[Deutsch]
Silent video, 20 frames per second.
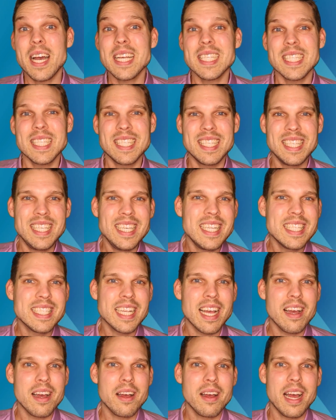was
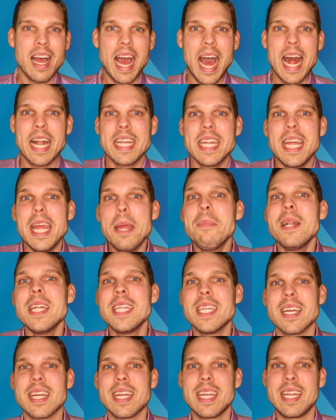dieser
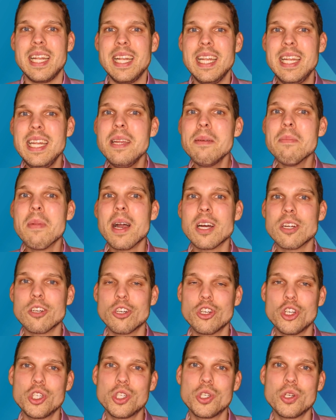angebliche
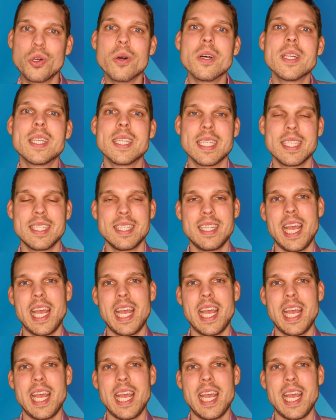Klimaschutz,